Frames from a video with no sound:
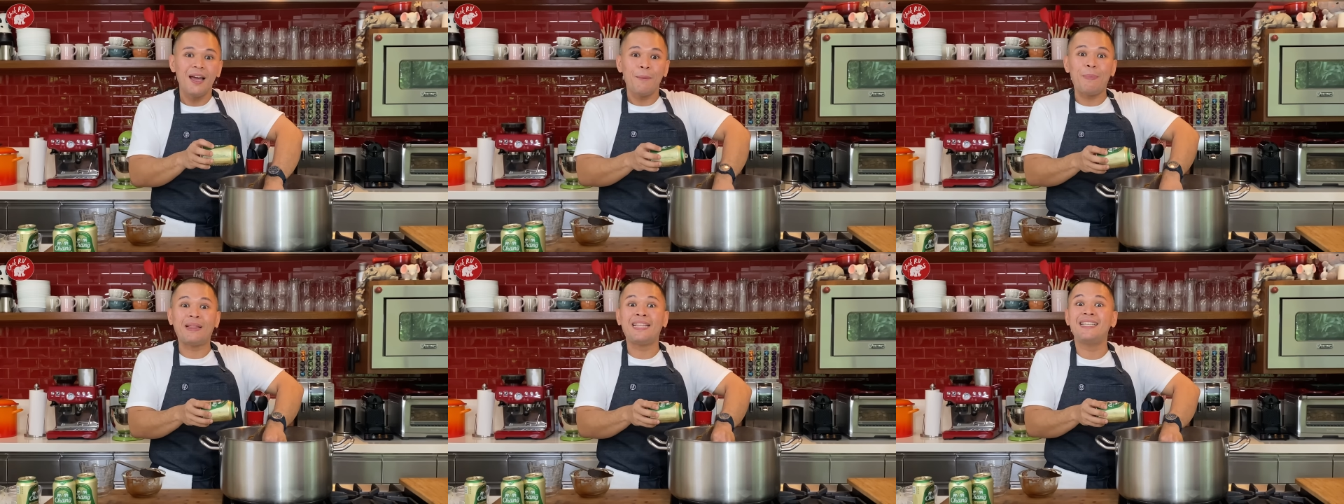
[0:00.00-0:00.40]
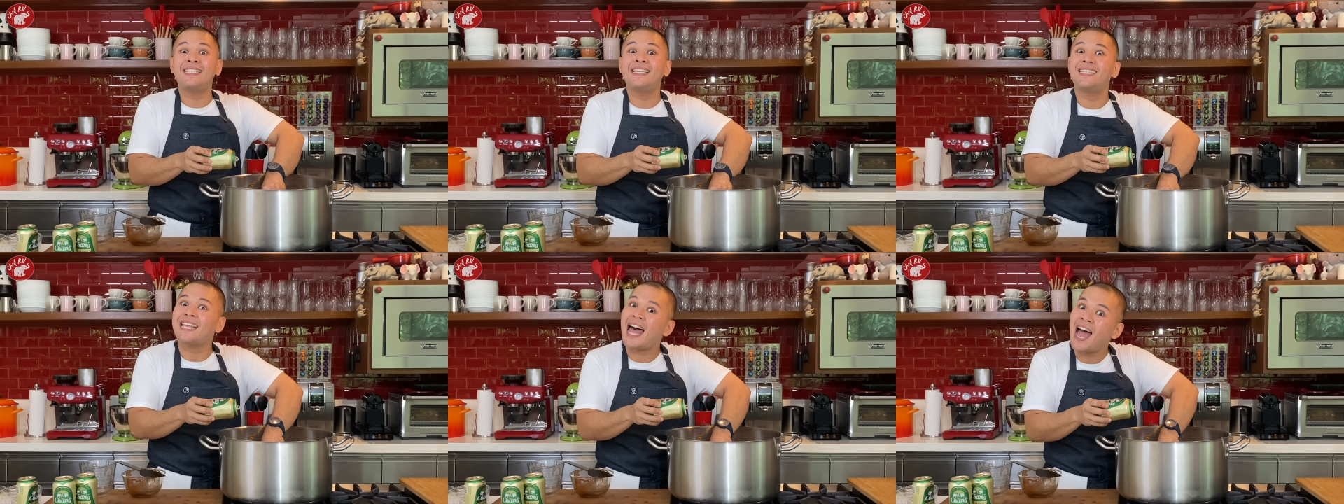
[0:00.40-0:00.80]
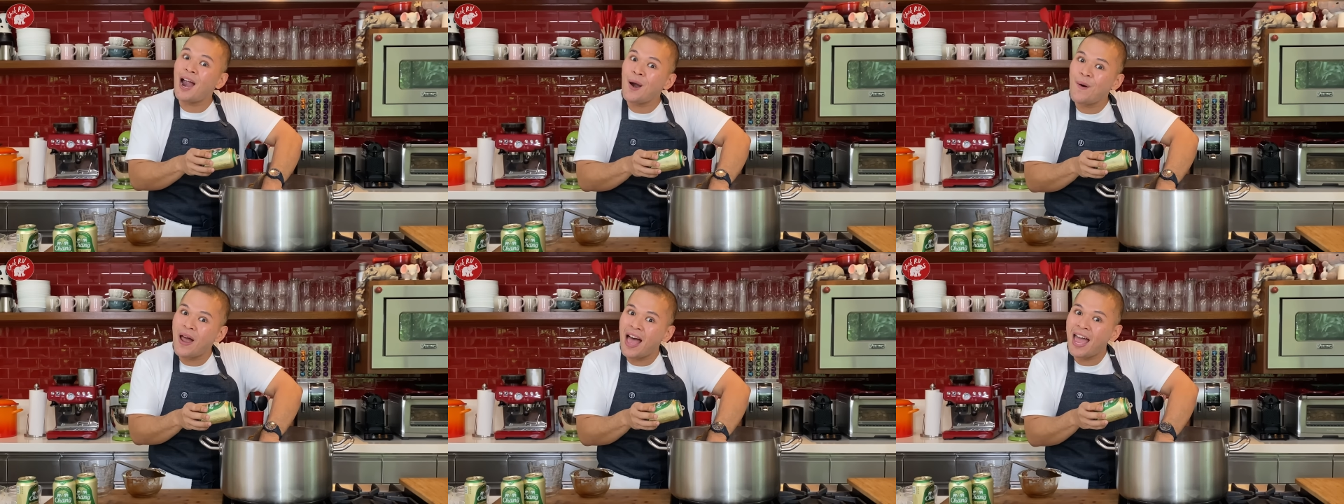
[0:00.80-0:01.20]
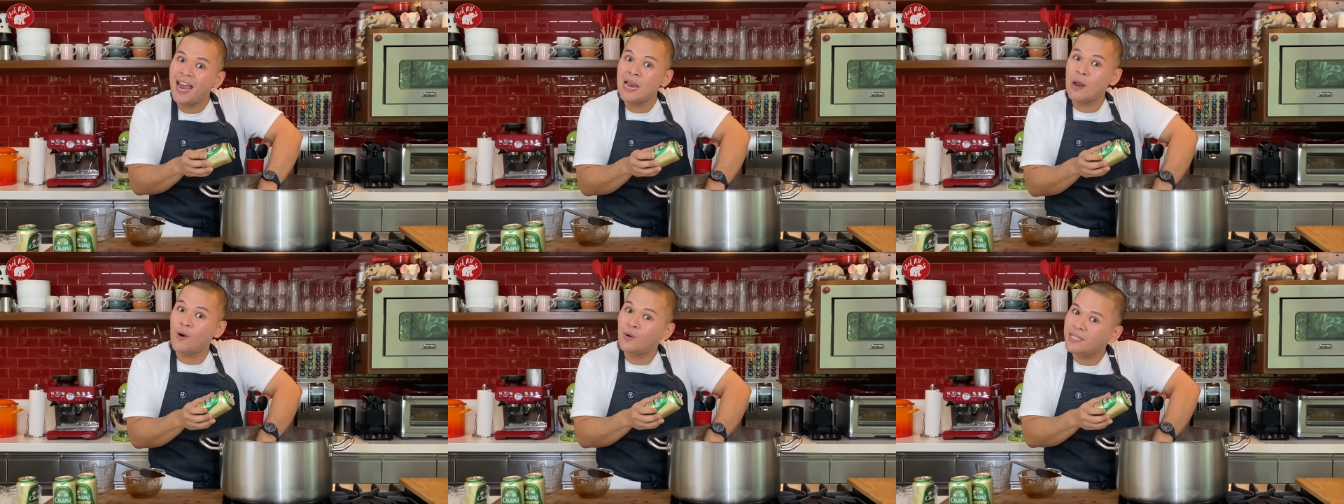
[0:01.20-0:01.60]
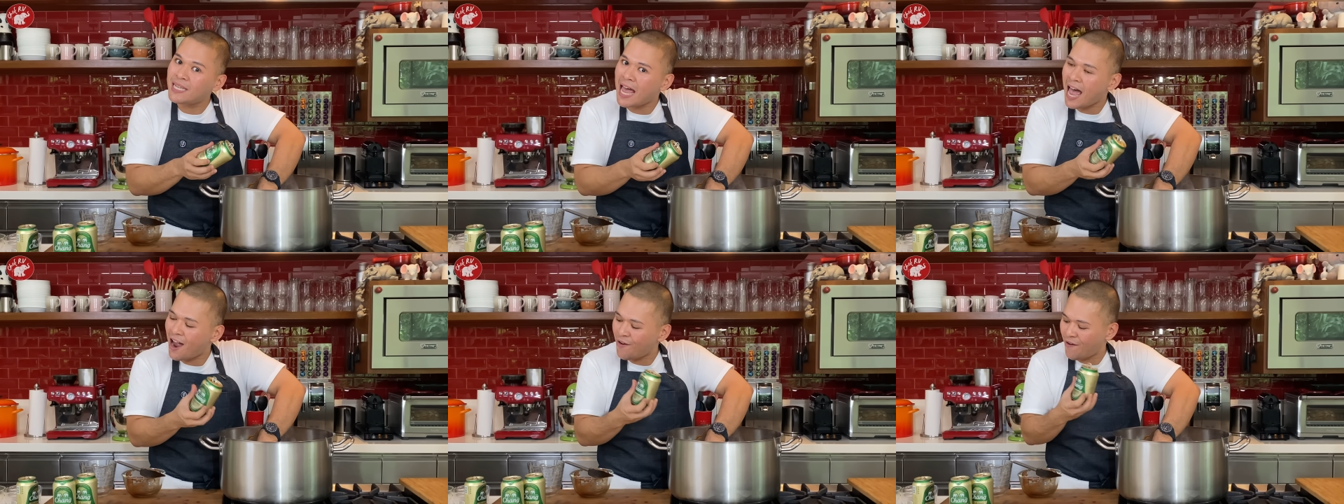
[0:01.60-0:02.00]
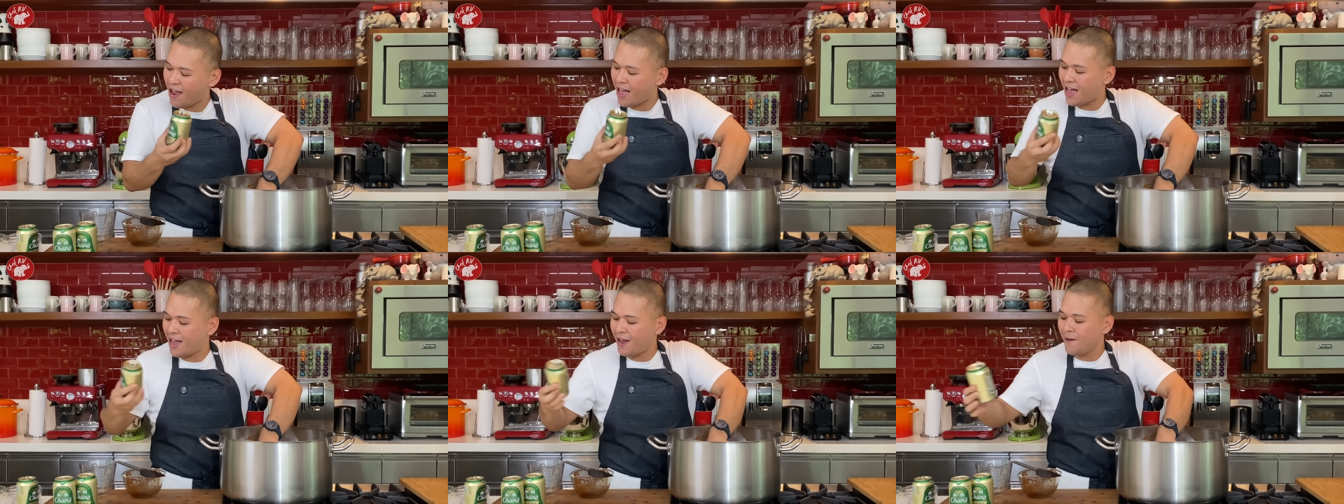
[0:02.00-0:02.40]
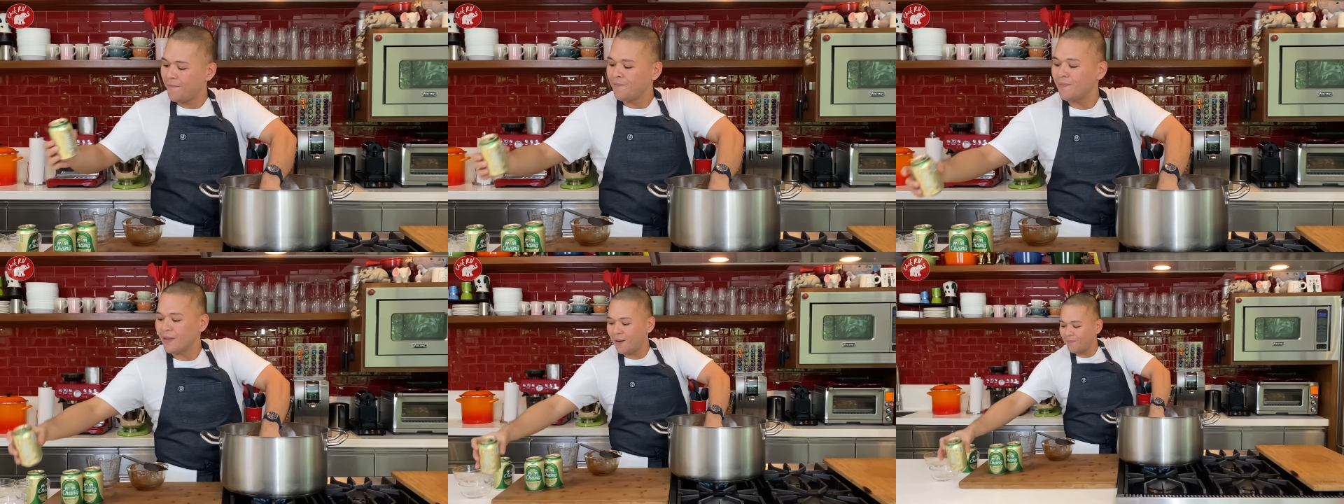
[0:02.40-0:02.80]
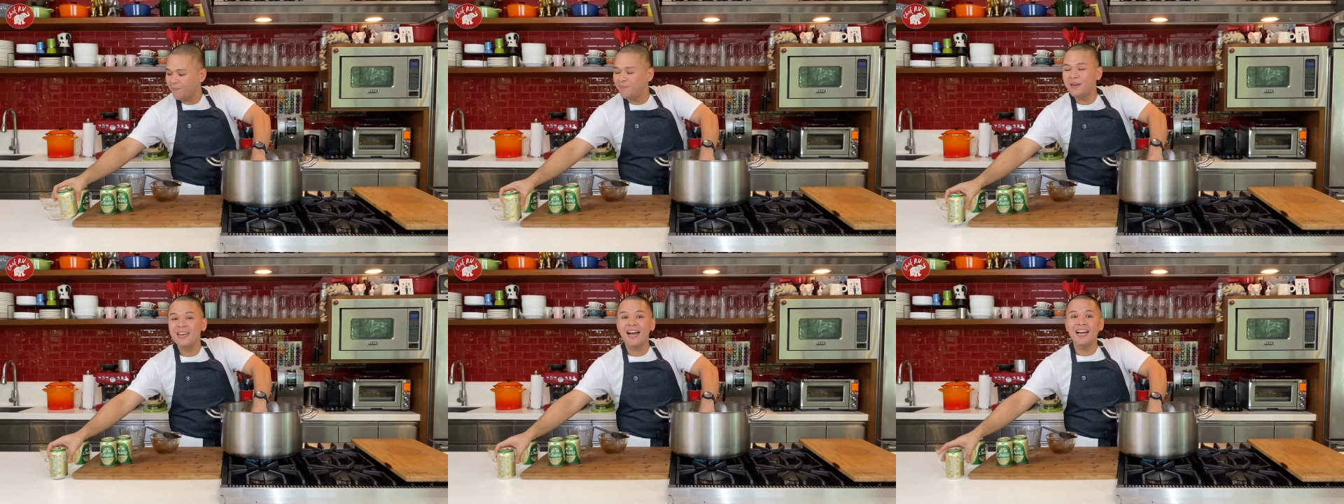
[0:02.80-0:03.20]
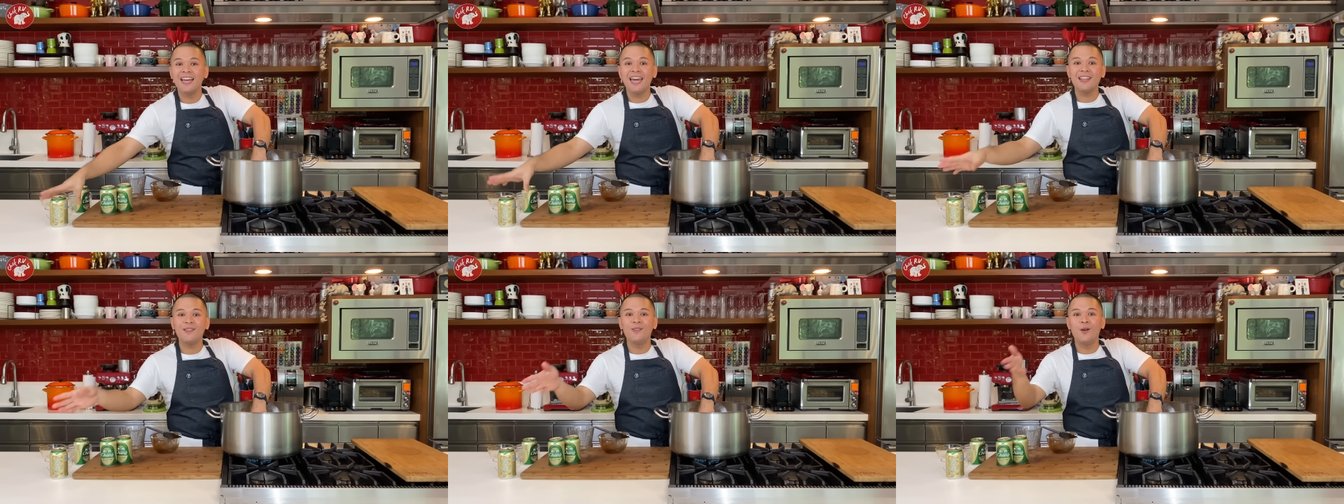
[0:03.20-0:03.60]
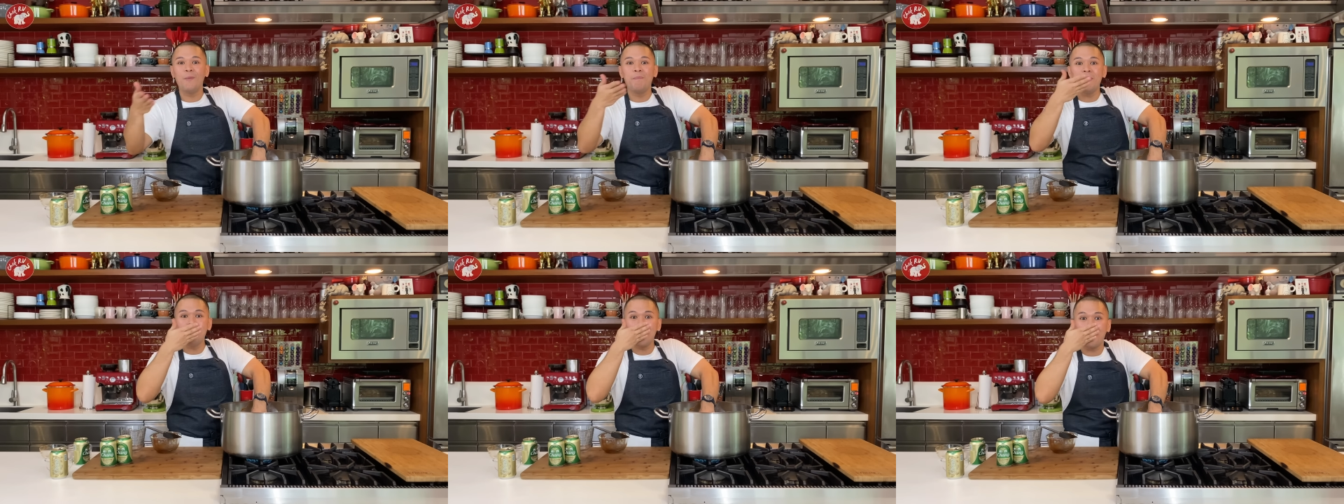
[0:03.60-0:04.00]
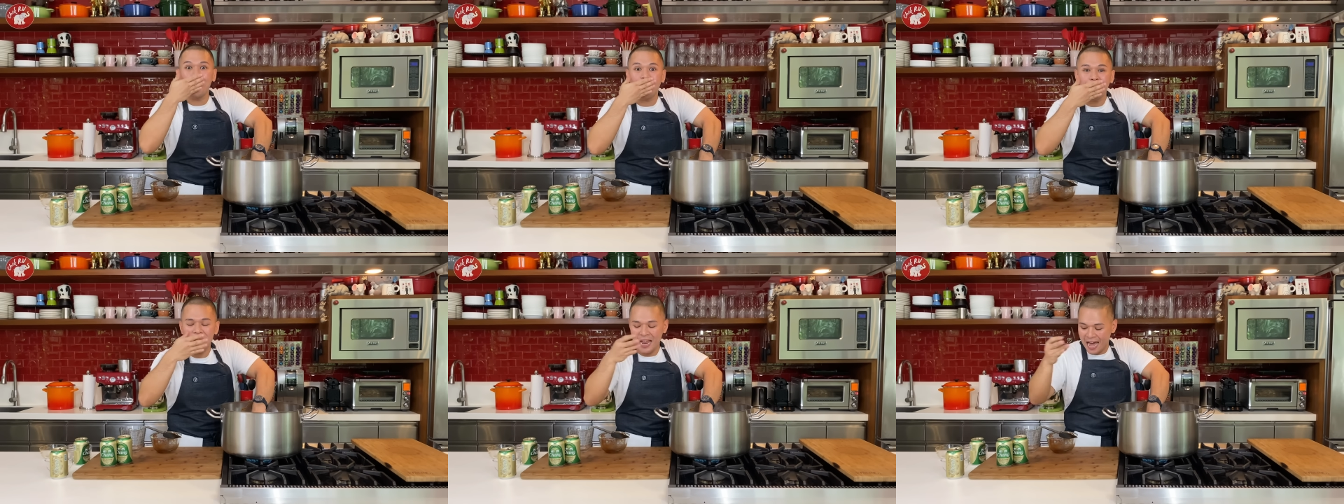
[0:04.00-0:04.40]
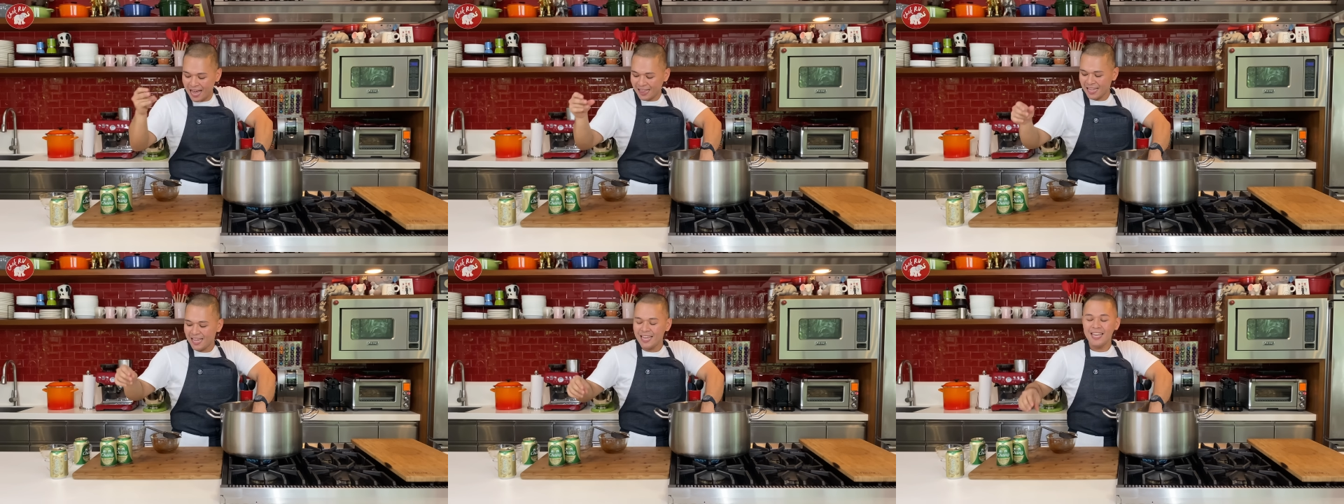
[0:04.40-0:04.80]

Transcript: Pati si Sarah. Hello, Sarah! Binanggit, no? Binuko ko lahat.